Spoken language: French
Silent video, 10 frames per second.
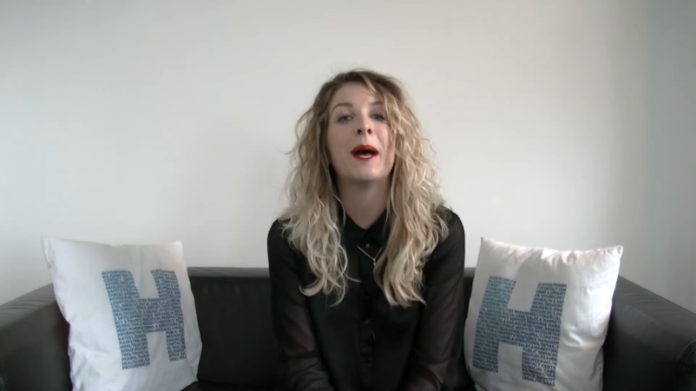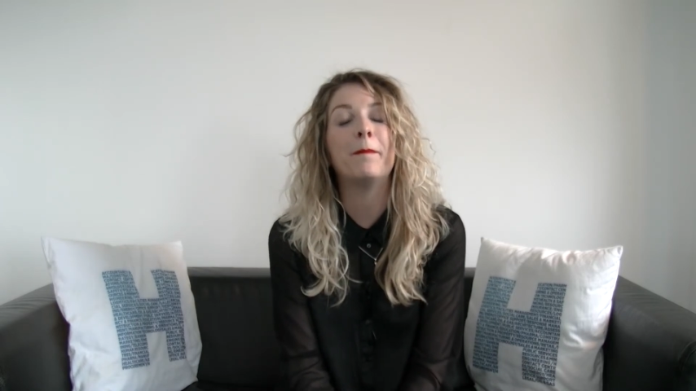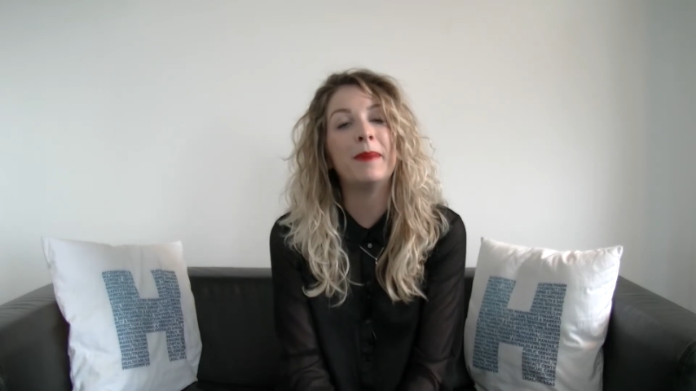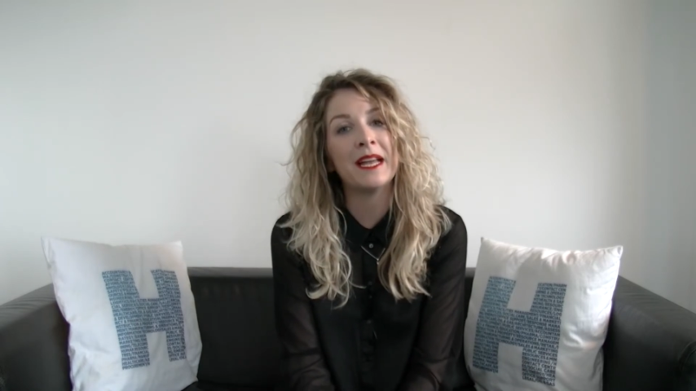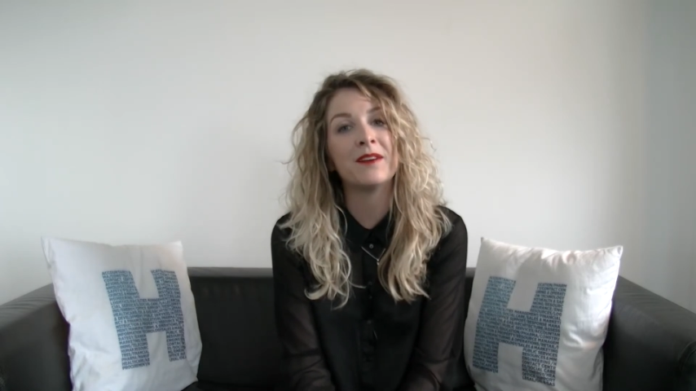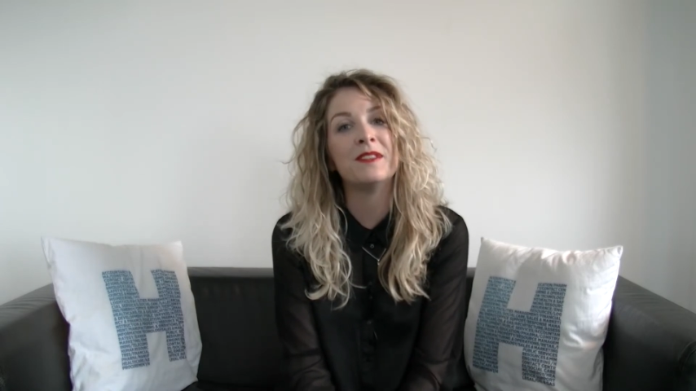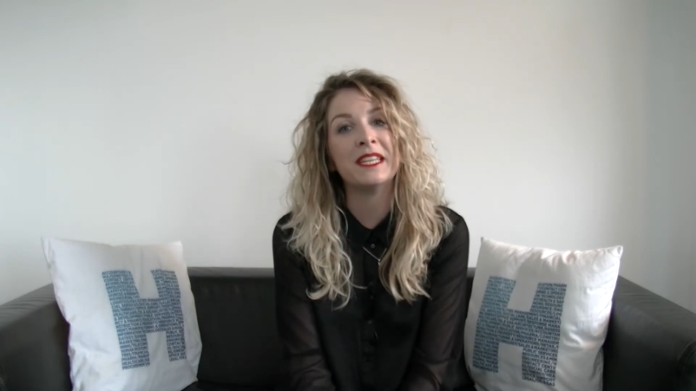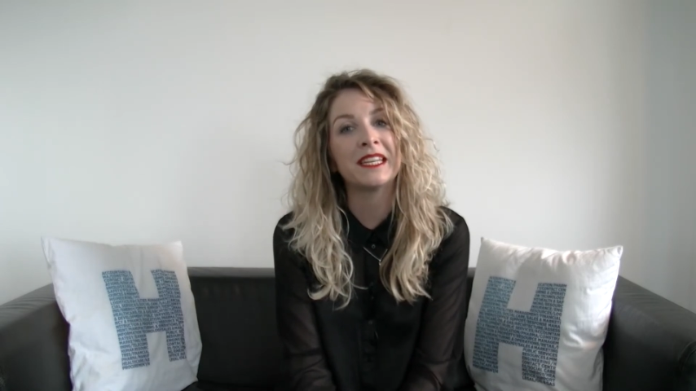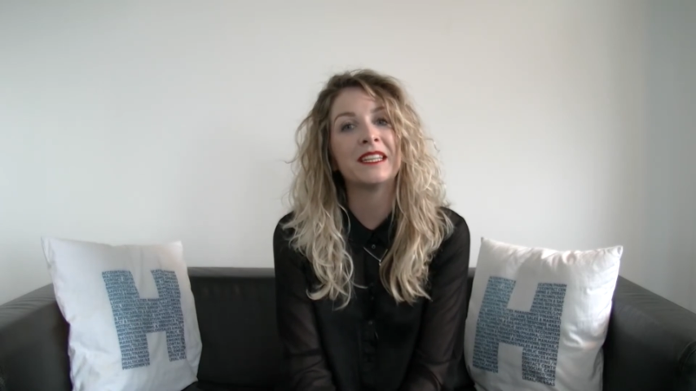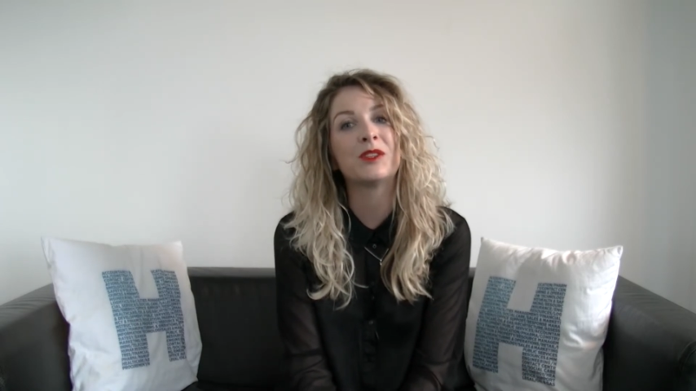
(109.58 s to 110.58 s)
un bel
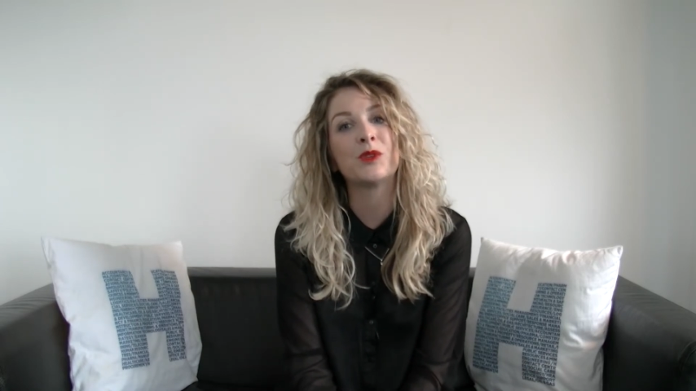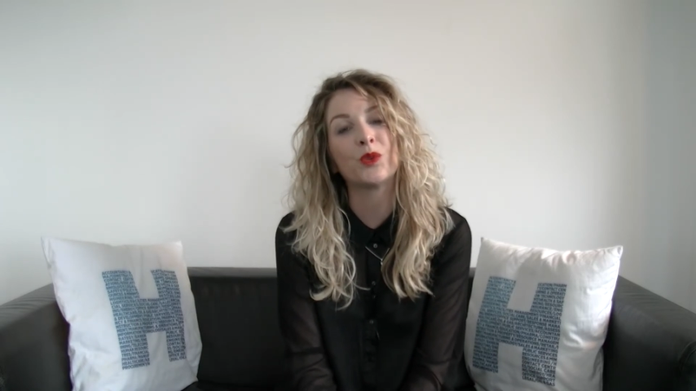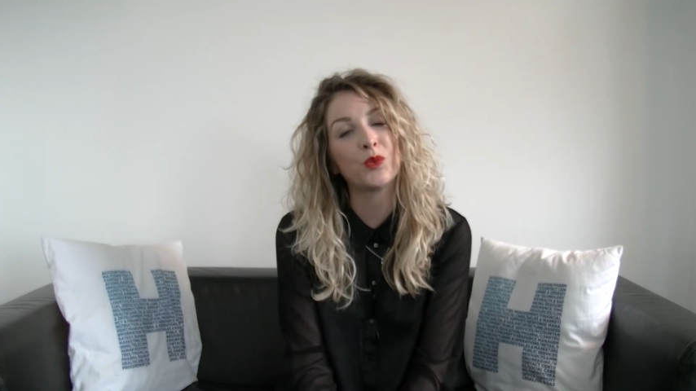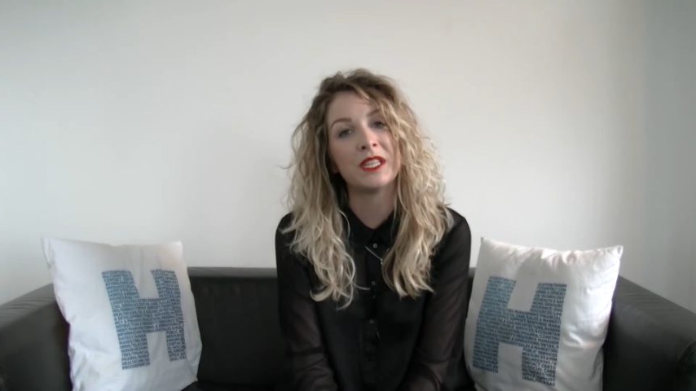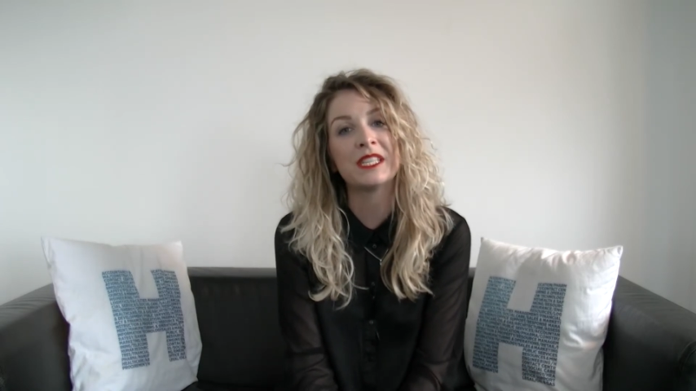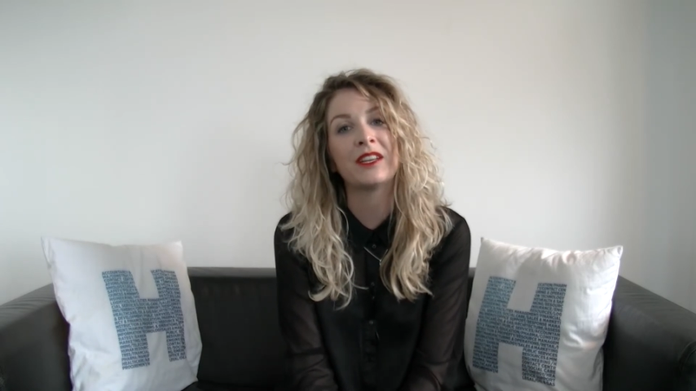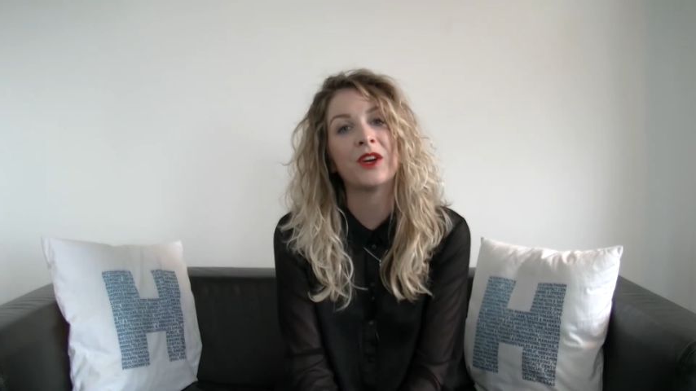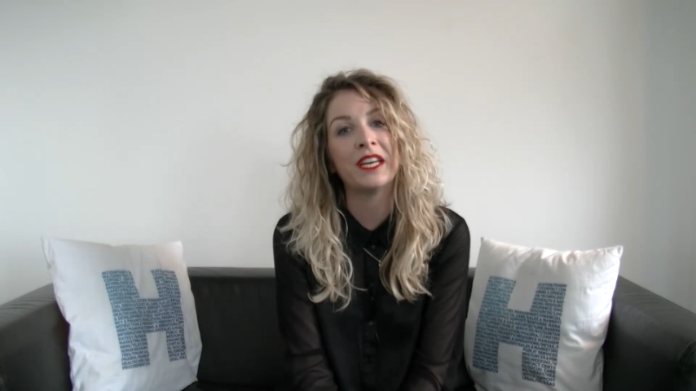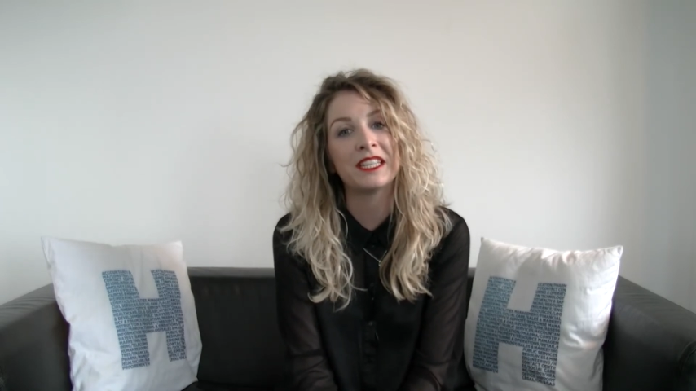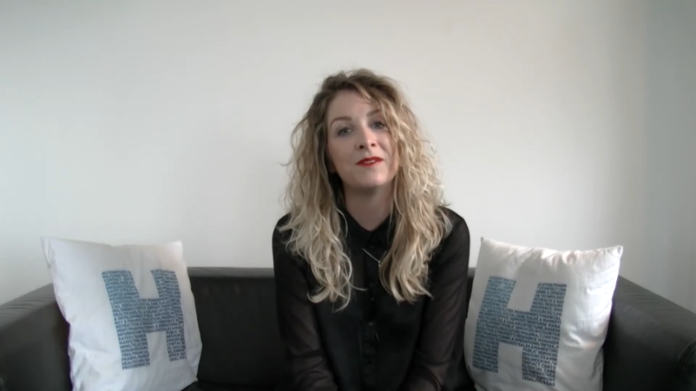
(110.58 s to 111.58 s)
avenir sur tous les
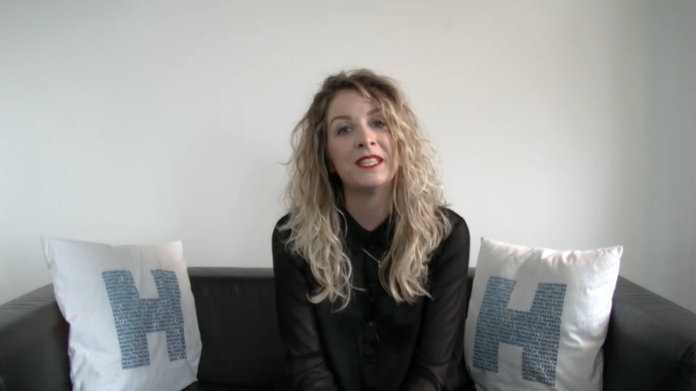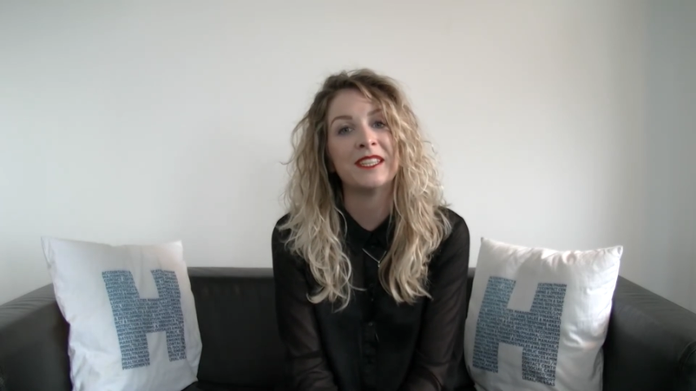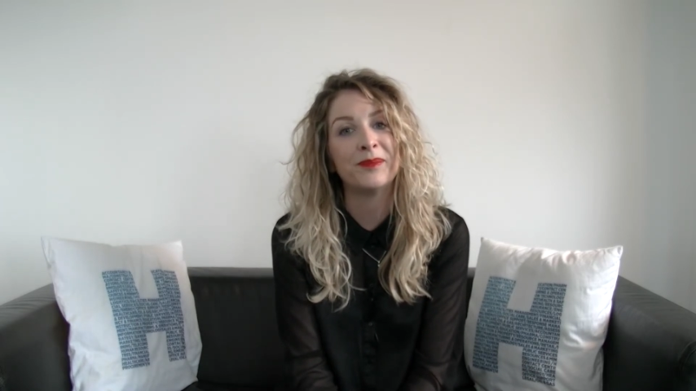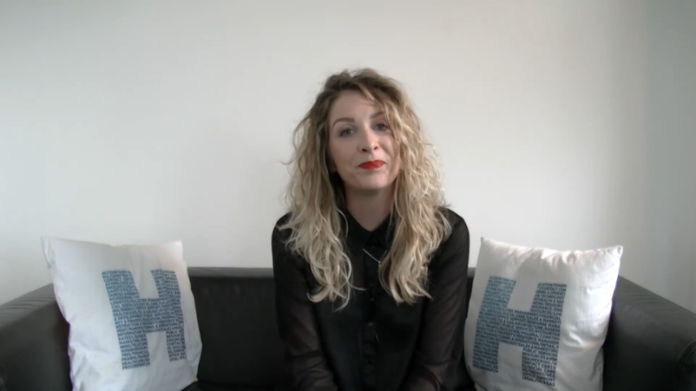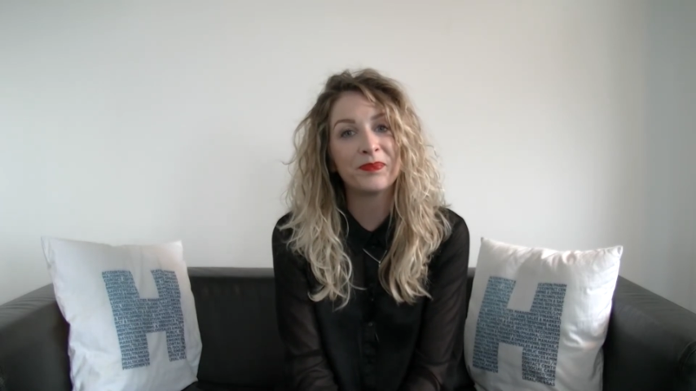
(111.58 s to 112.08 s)
secteurs d'activité.